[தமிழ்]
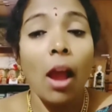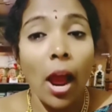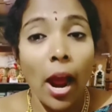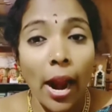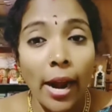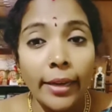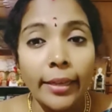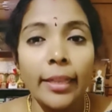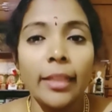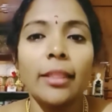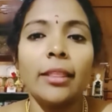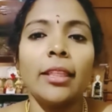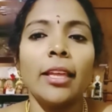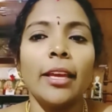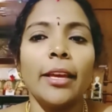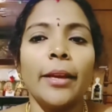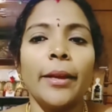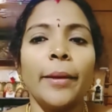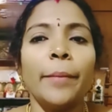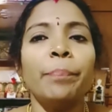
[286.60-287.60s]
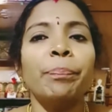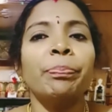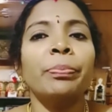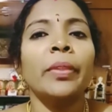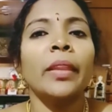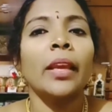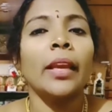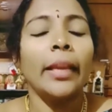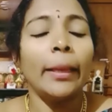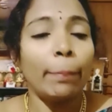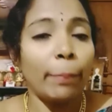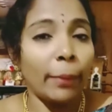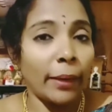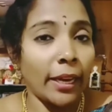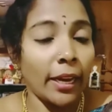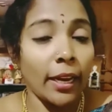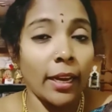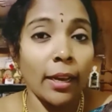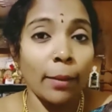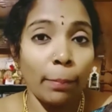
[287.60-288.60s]
அடுத்து இப்போ
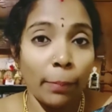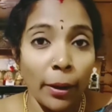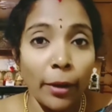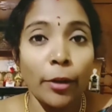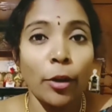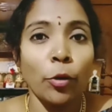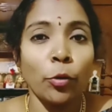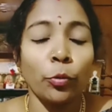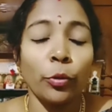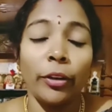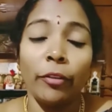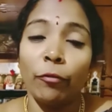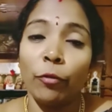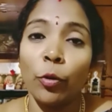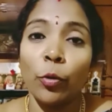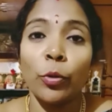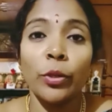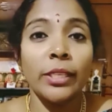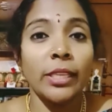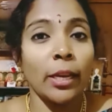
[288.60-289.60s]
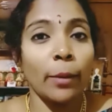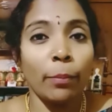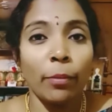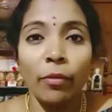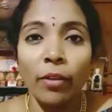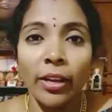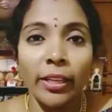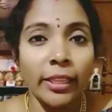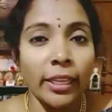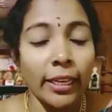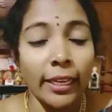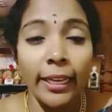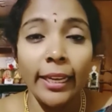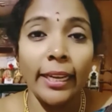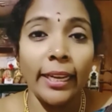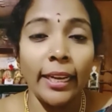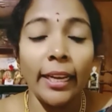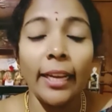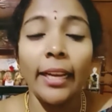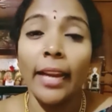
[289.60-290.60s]
என்ன பண்ணணும் இவ்வளோ சிறப்பு வாய்ந்த நீ
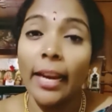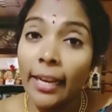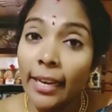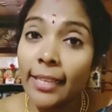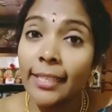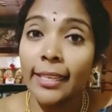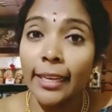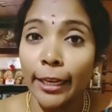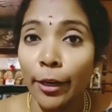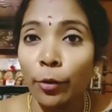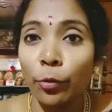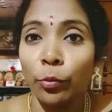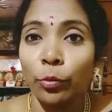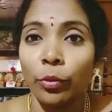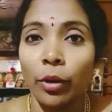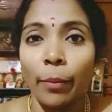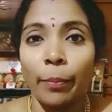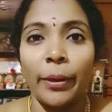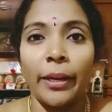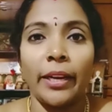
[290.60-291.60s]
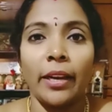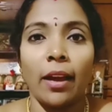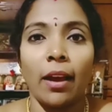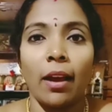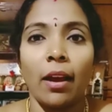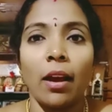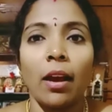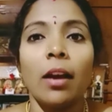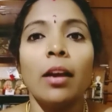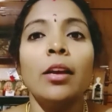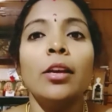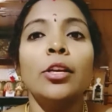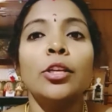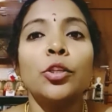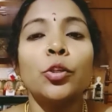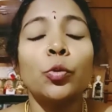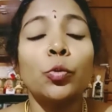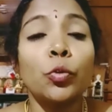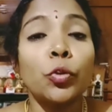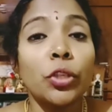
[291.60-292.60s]
என்ன செய்யணும் அப்படின்னா
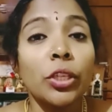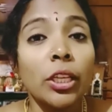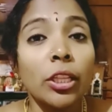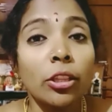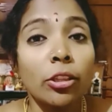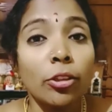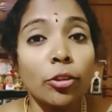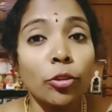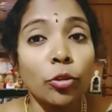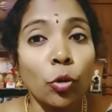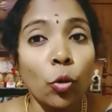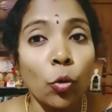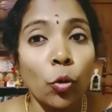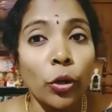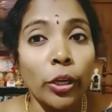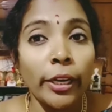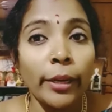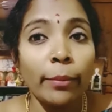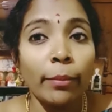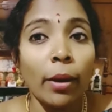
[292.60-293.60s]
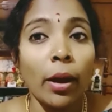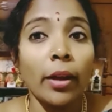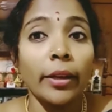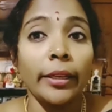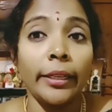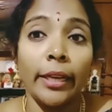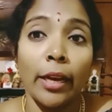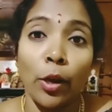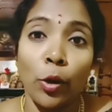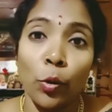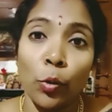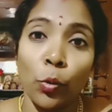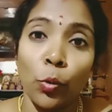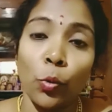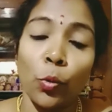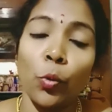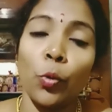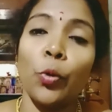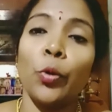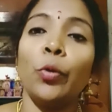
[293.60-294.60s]
சுற்றத்து தோழிமார்
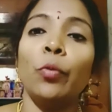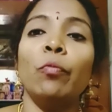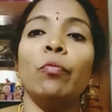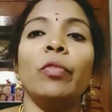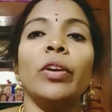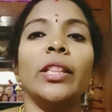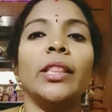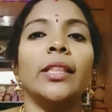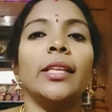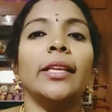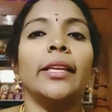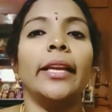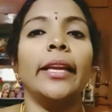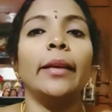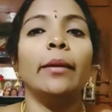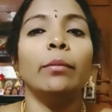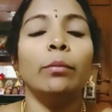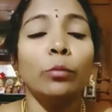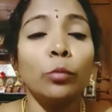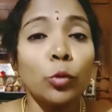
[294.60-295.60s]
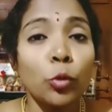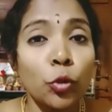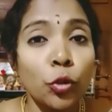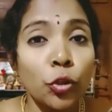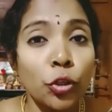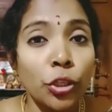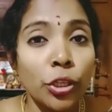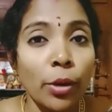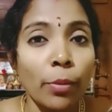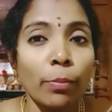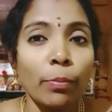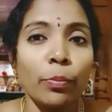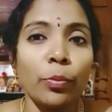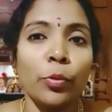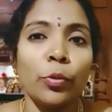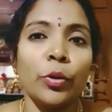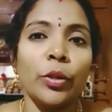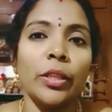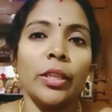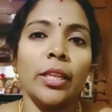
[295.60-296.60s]
எல்லோரும் வந்து நீ முற்றம்
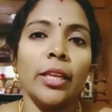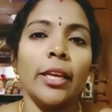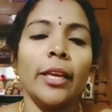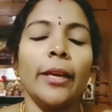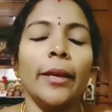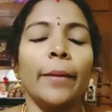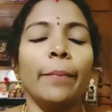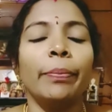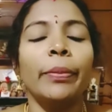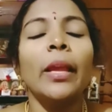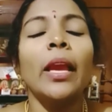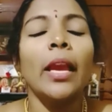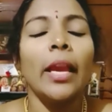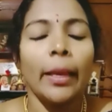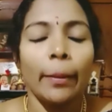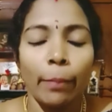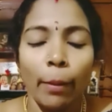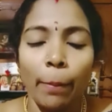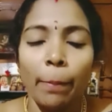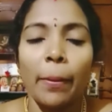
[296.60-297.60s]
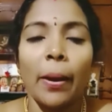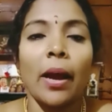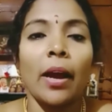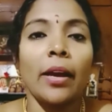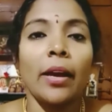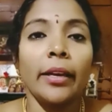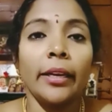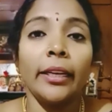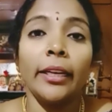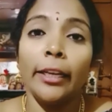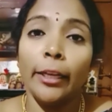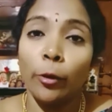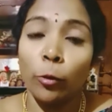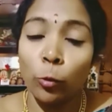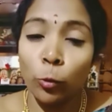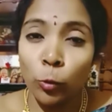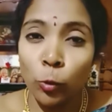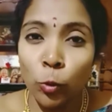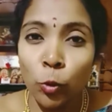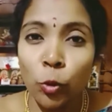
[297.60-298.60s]
புகுந்து இப்போ பாரு நீ
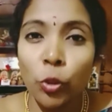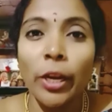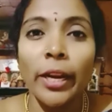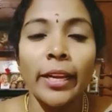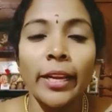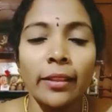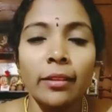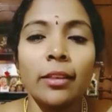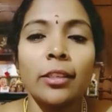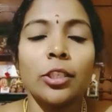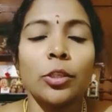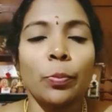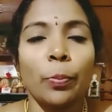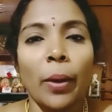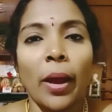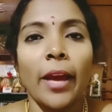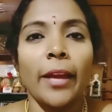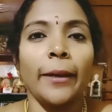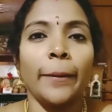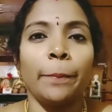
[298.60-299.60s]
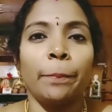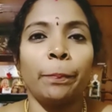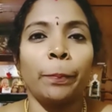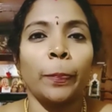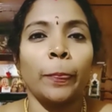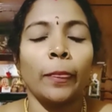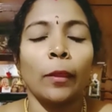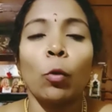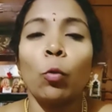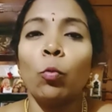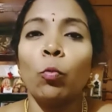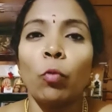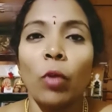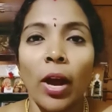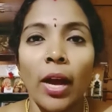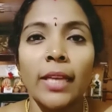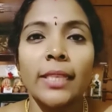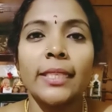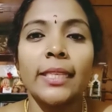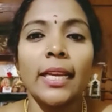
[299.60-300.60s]
கொஞ்சம் எந்திரிச்சு பாரு உன்
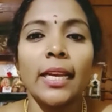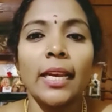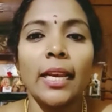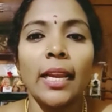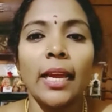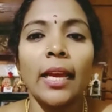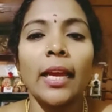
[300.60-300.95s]
வாசல்ல